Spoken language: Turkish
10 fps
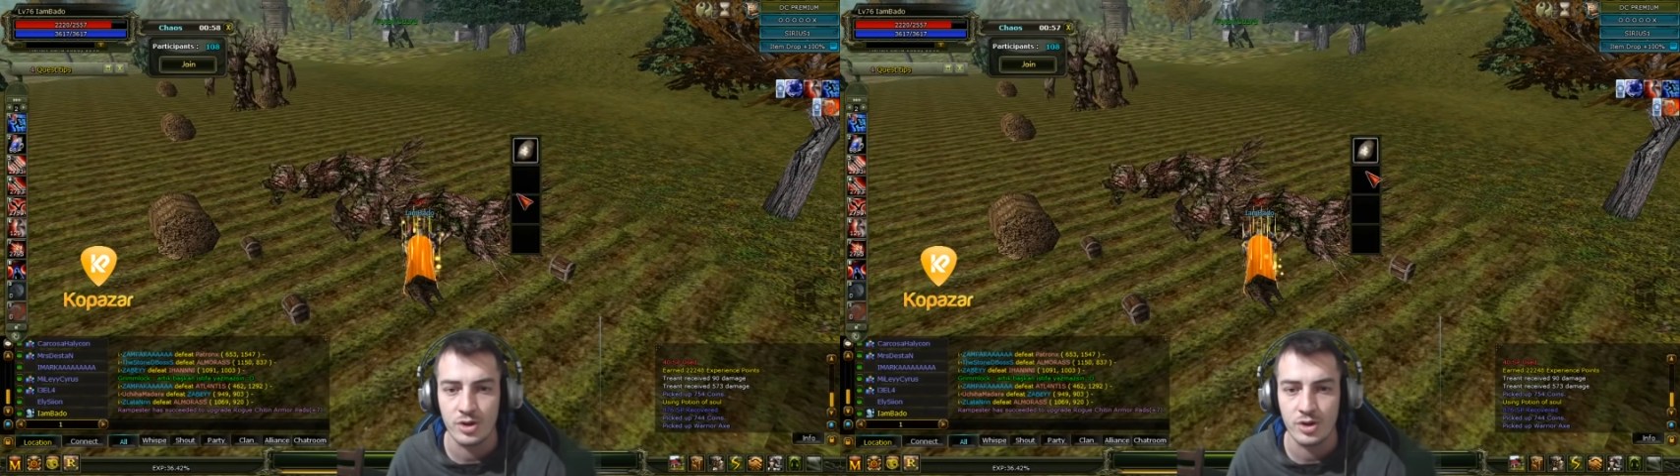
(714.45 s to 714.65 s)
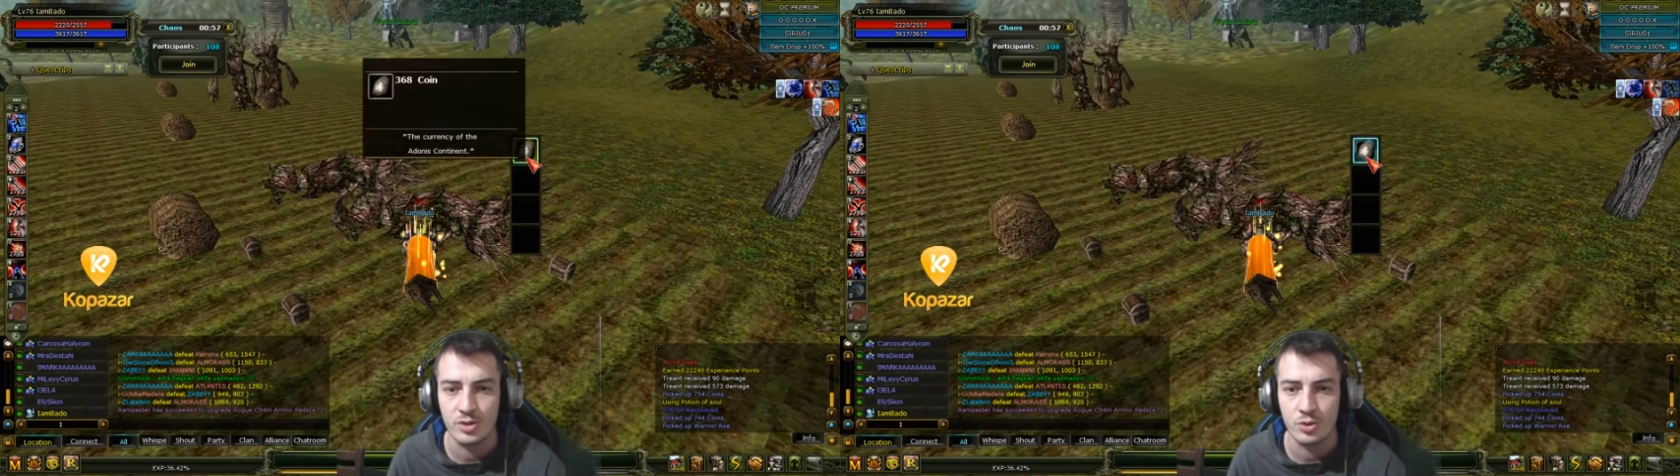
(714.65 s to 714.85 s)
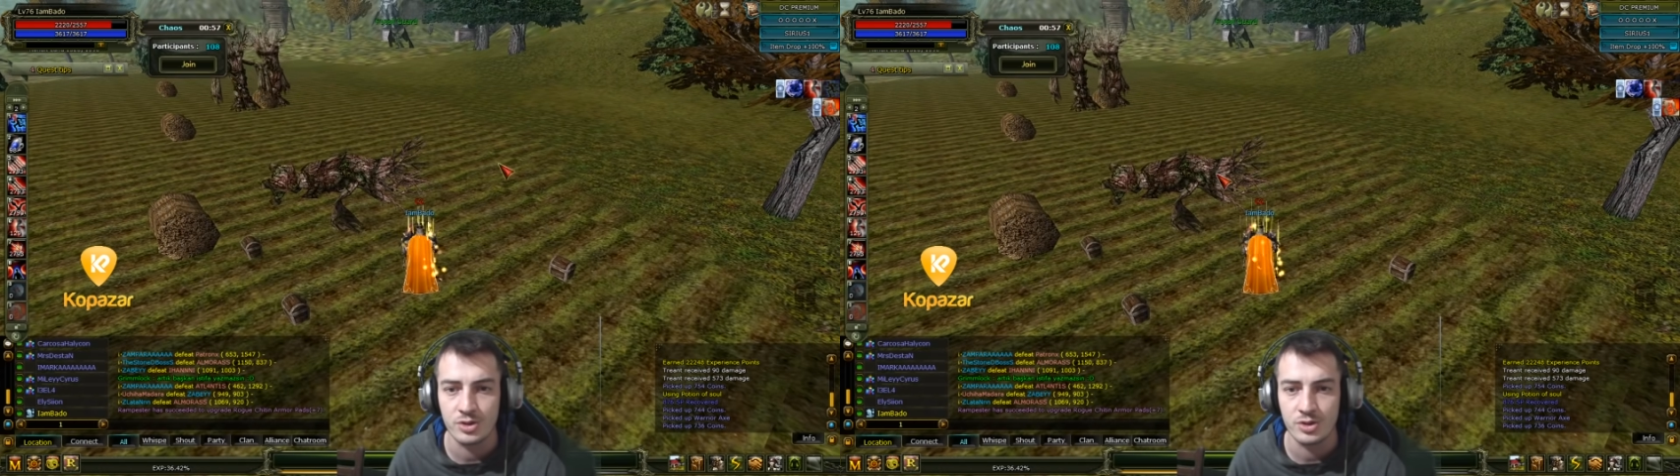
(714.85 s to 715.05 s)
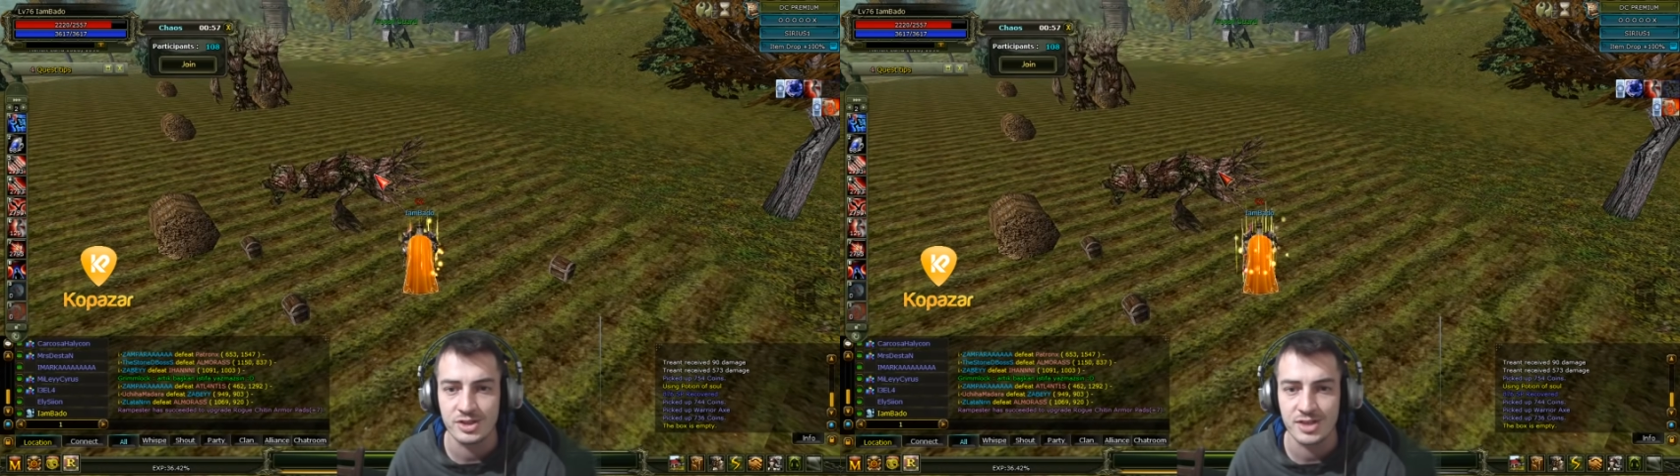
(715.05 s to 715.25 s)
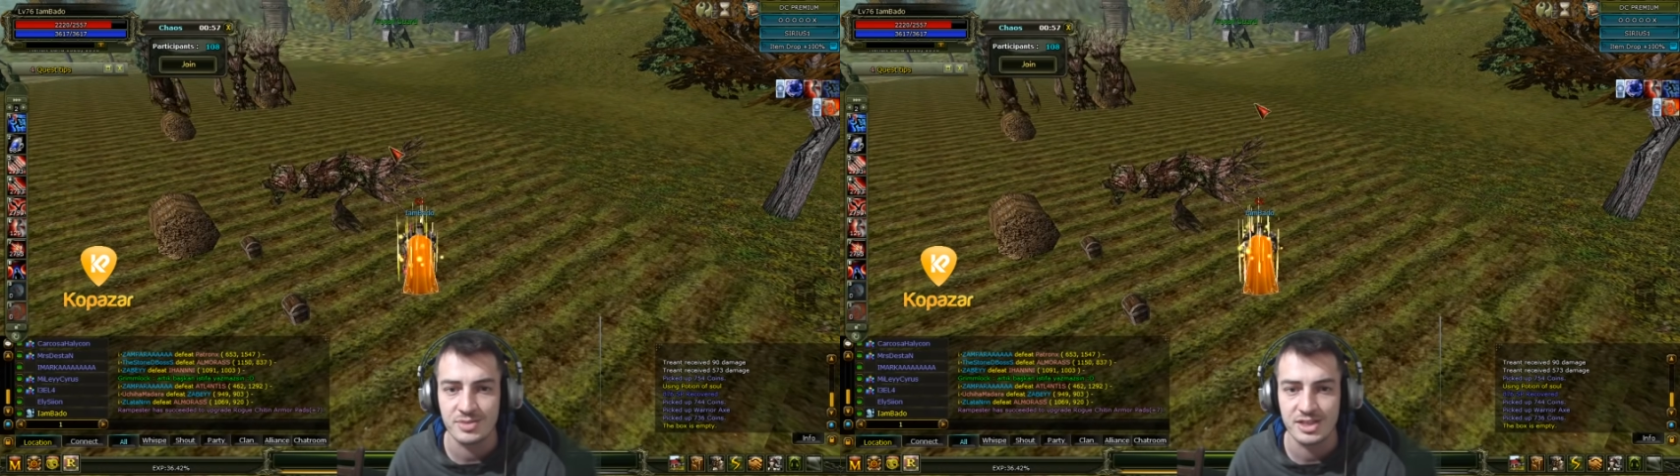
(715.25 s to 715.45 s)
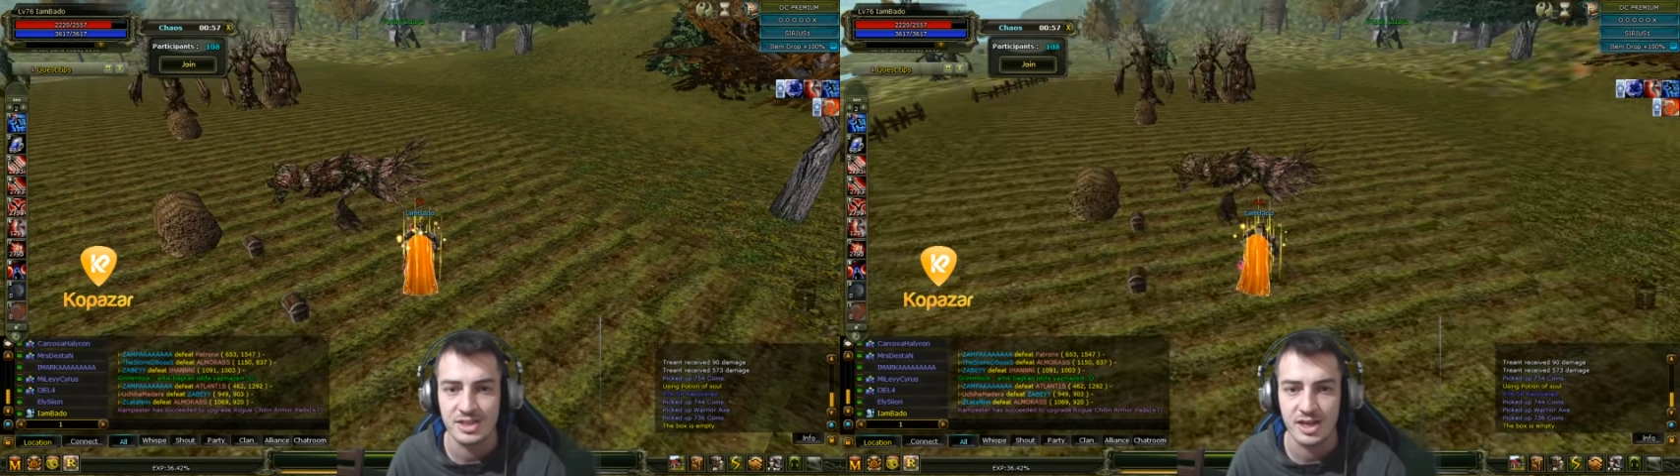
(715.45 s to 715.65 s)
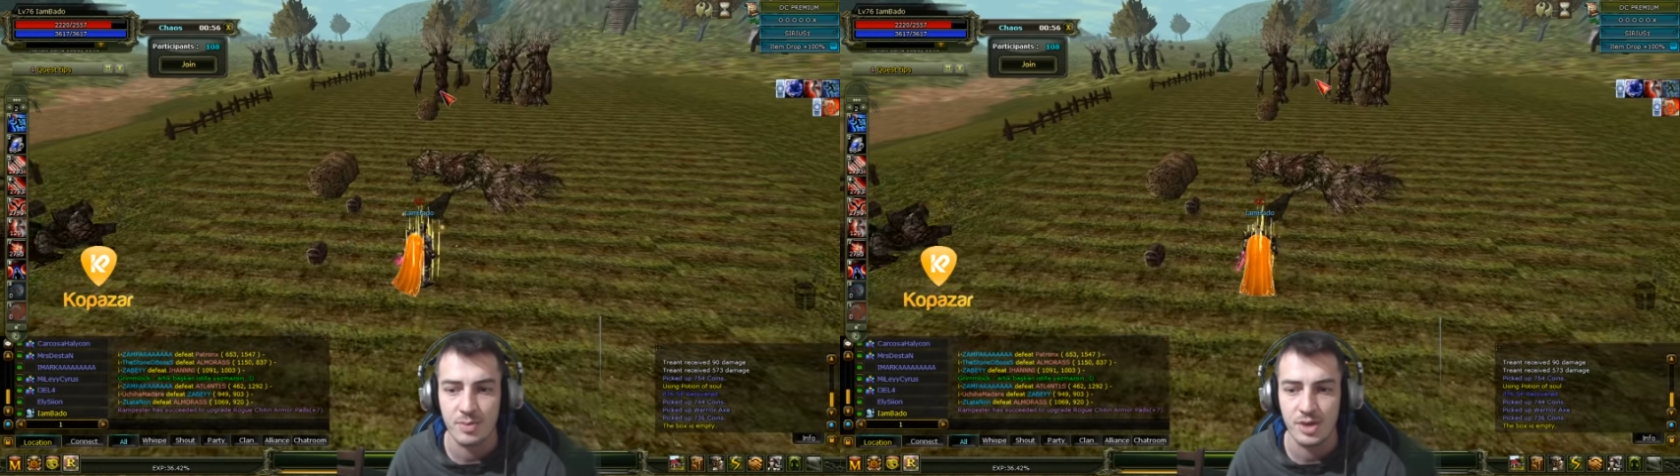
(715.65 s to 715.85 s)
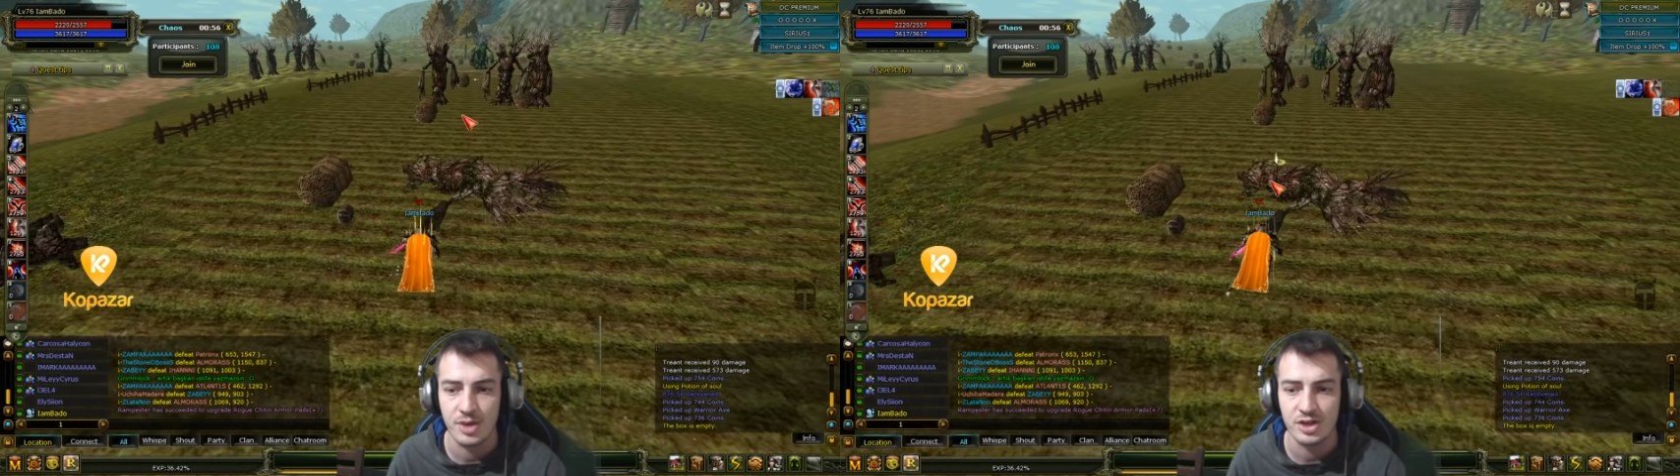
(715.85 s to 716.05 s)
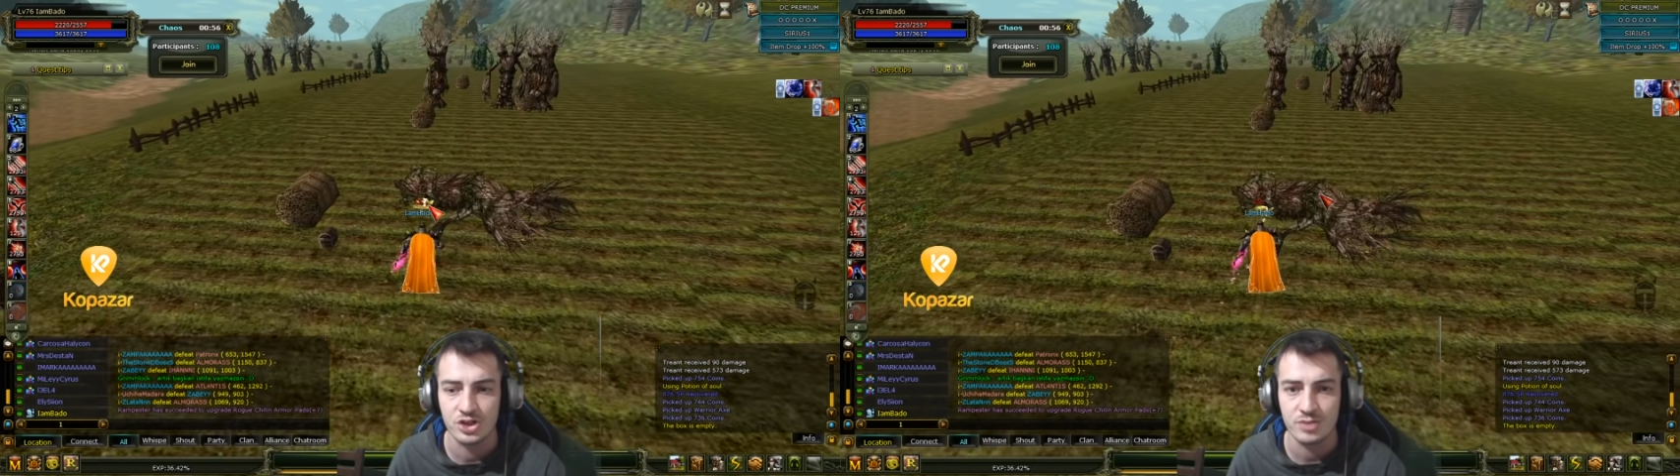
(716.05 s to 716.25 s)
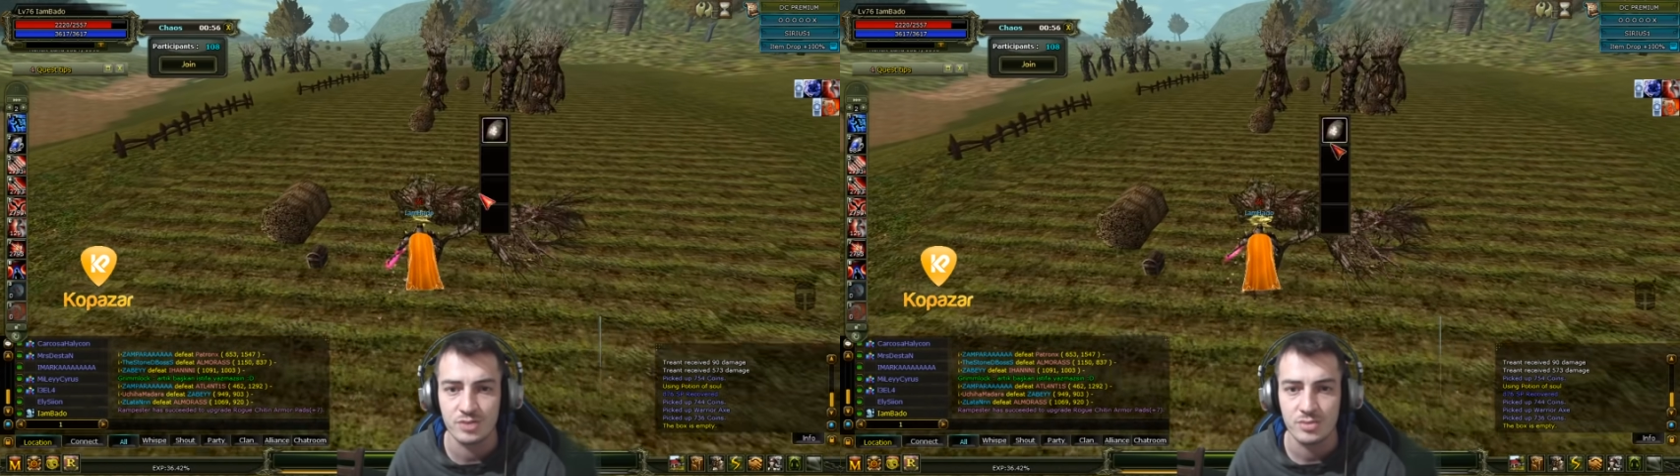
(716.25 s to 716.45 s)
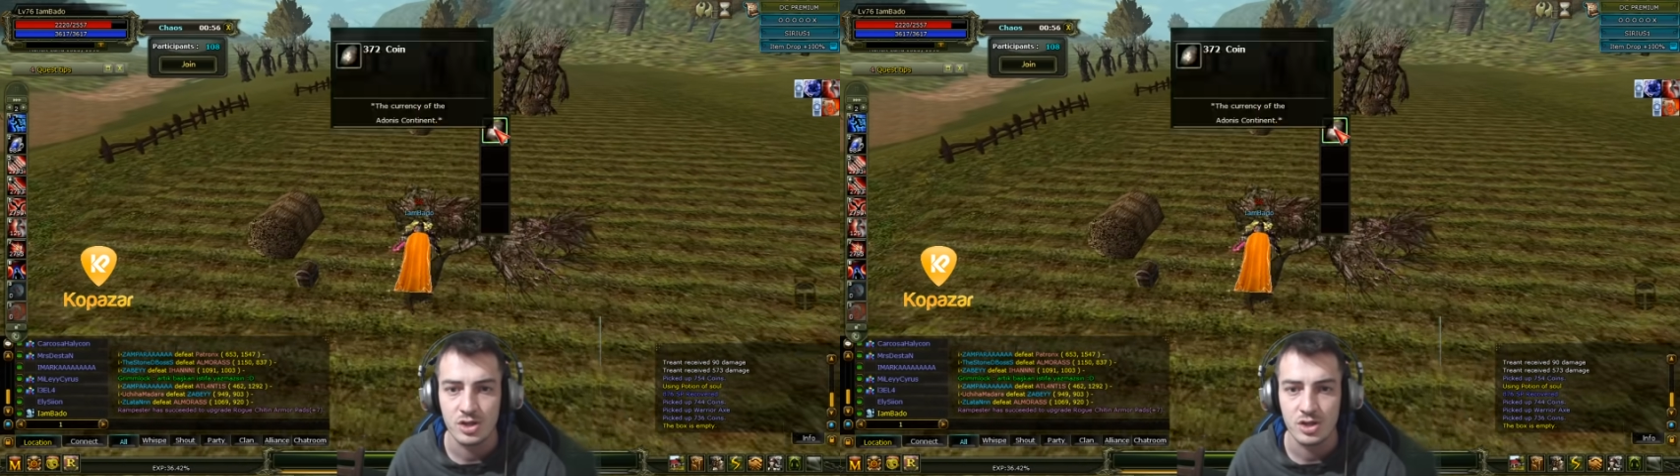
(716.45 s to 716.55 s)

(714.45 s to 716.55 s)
öğrenirsem sizlerle paylaşırım.